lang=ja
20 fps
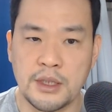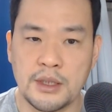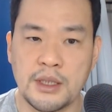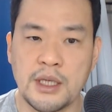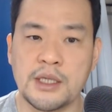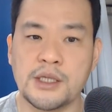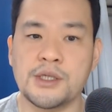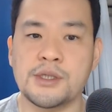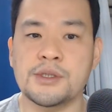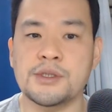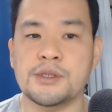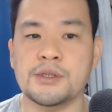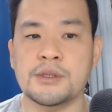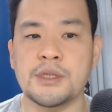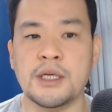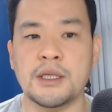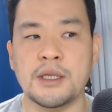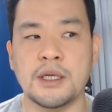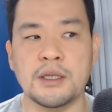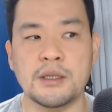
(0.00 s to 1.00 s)
で、90
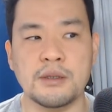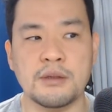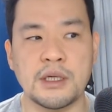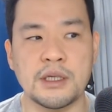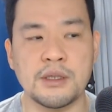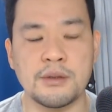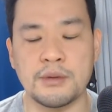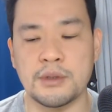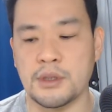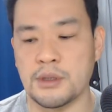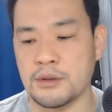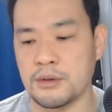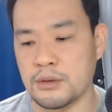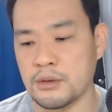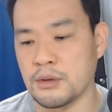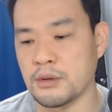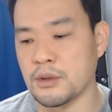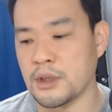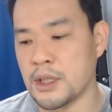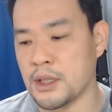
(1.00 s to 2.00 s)
年代っていうのは日本で言う
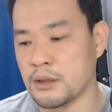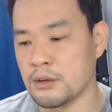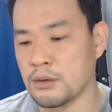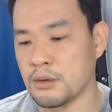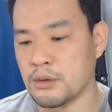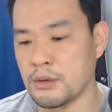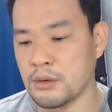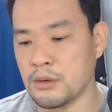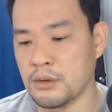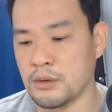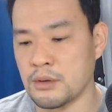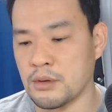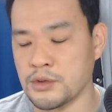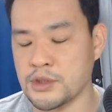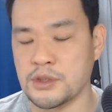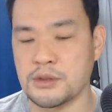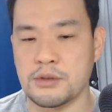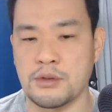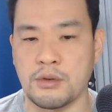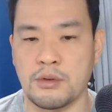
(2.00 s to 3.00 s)
と、えっと、
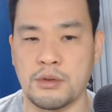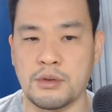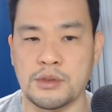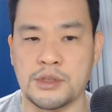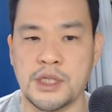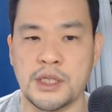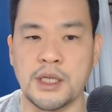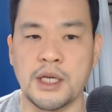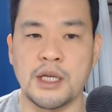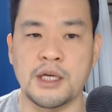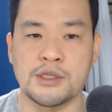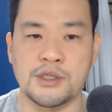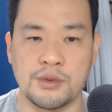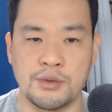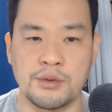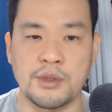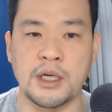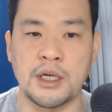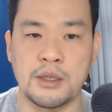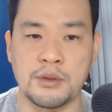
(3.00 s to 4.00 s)

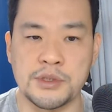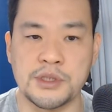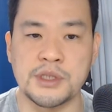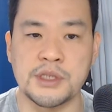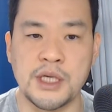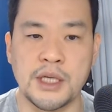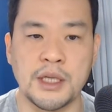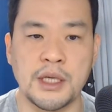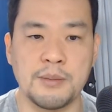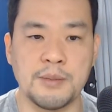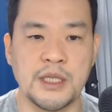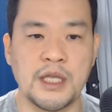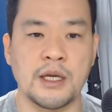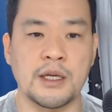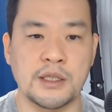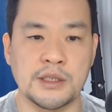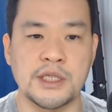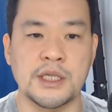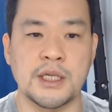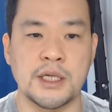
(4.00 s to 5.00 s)
ロストジェネレーションとか、ロスジェネみたい
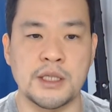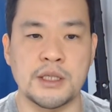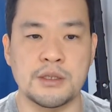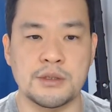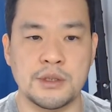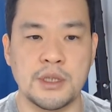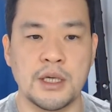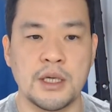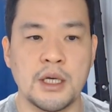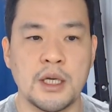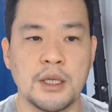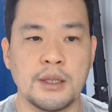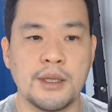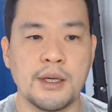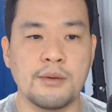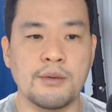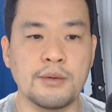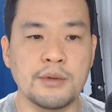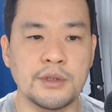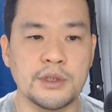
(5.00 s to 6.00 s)
な世代なんですね。
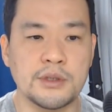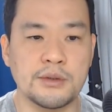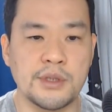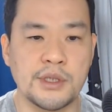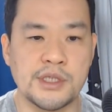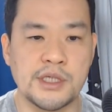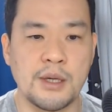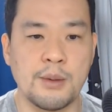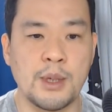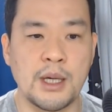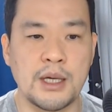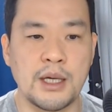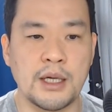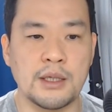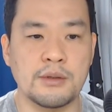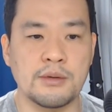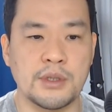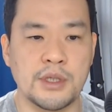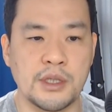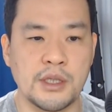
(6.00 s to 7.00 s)
で、この人たちが若
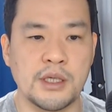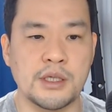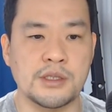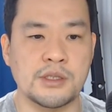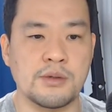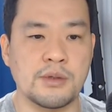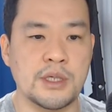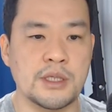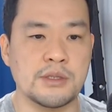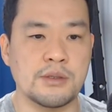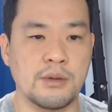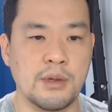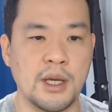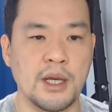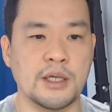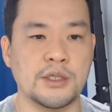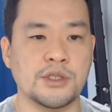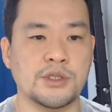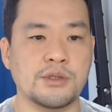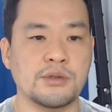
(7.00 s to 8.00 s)
い時に、それぞ
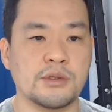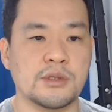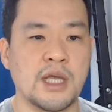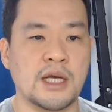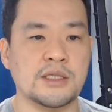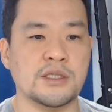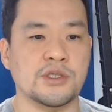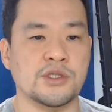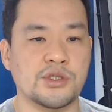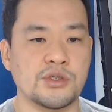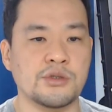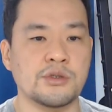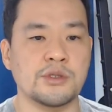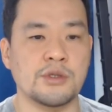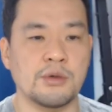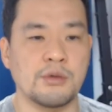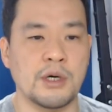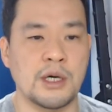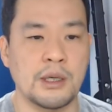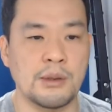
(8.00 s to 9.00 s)
れ脱宗
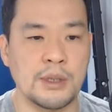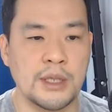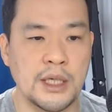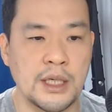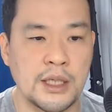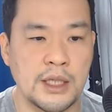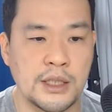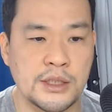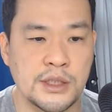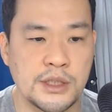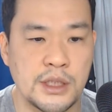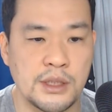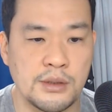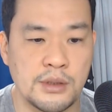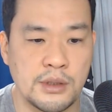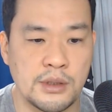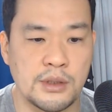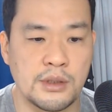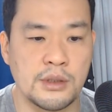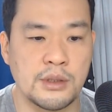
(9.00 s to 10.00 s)
教化を経験してるっ
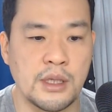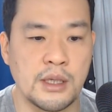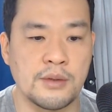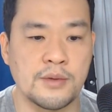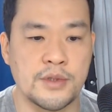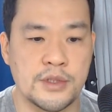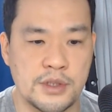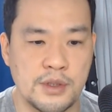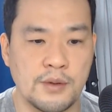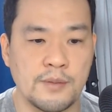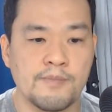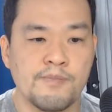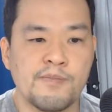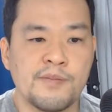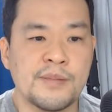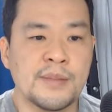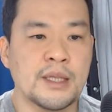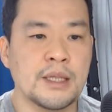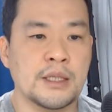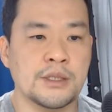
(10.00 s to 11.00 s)
ていうんですよ。
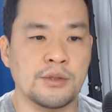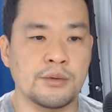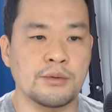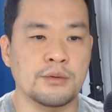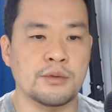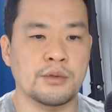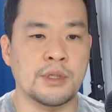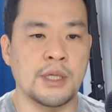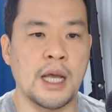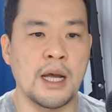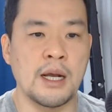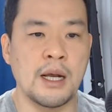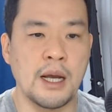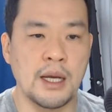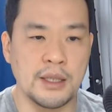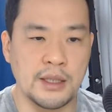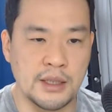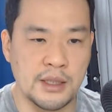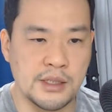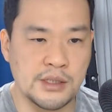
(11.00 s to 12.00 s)
で、ちょっと
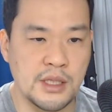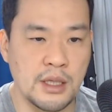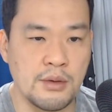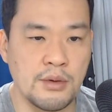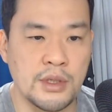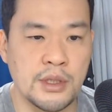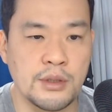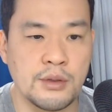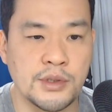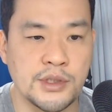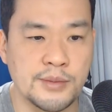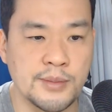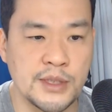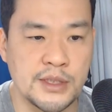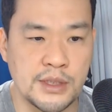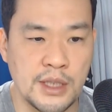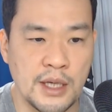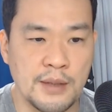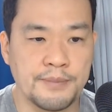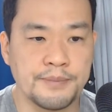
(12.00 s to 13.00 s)
長いんですけど、引用しますね。